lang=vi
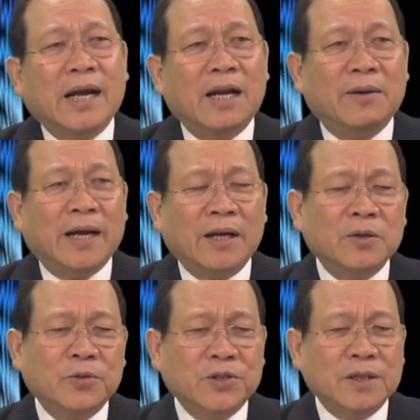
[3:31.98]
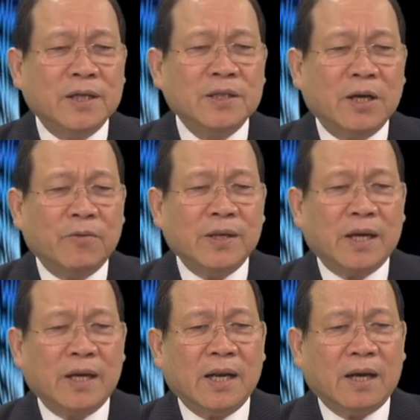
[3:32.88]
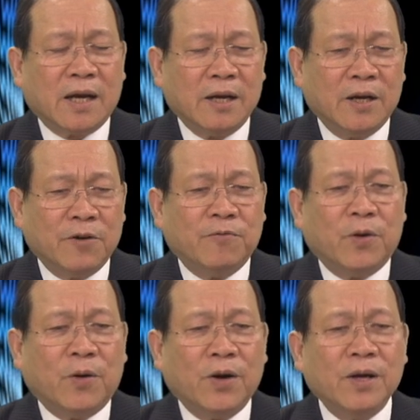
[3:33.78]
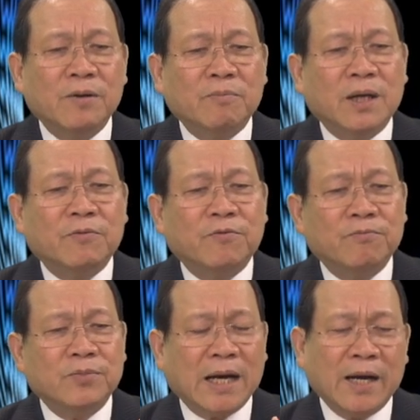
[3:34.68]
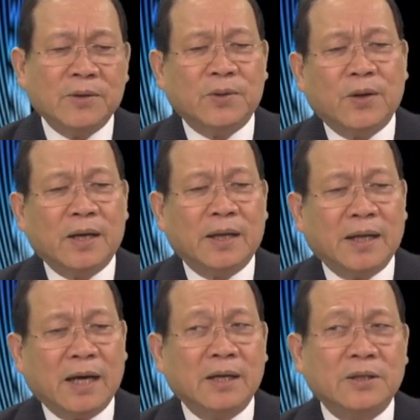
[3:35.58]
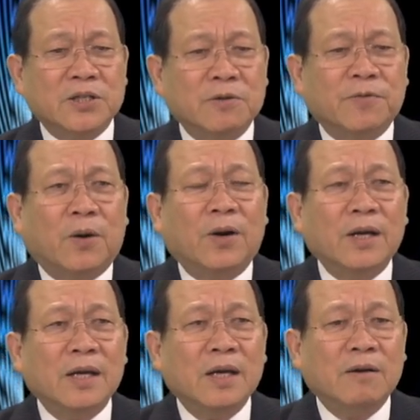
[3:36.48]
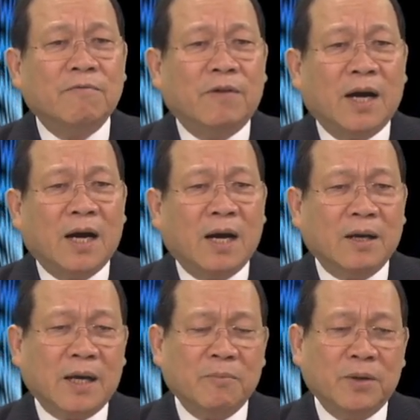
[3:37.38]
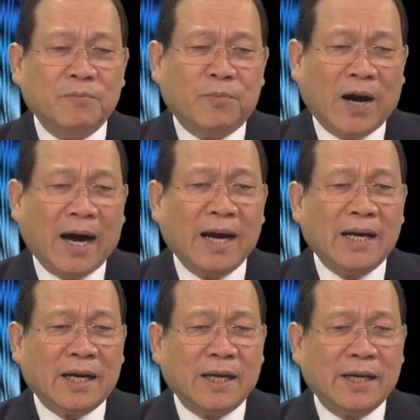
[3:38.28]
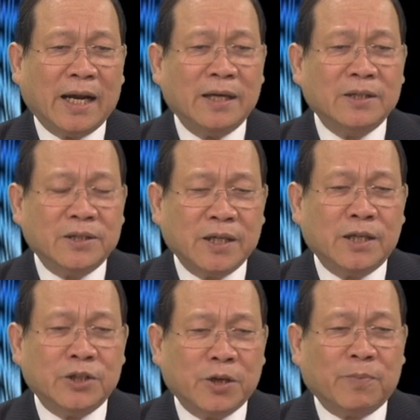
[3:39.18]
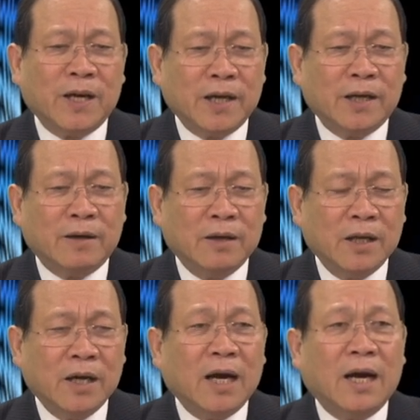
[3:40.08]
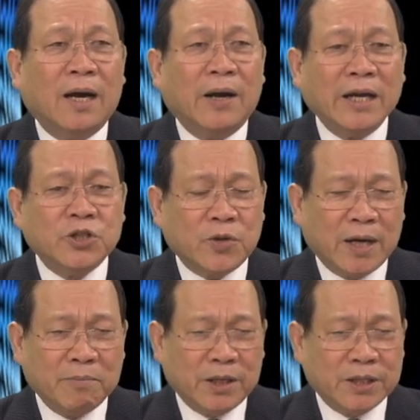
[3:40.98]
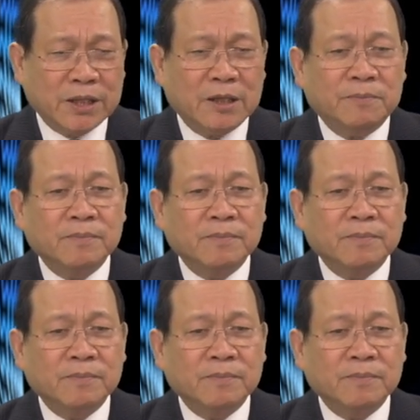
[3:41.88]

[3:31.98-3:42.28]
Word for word: là hình ảnh tôi muốn xin giới thiệu quý vị là cái hình phổi bên trái của tôi là hình ảnh xương phổi và cái bên phải là cái hình ảnh trên chụp cái hình à, x-ray bình thường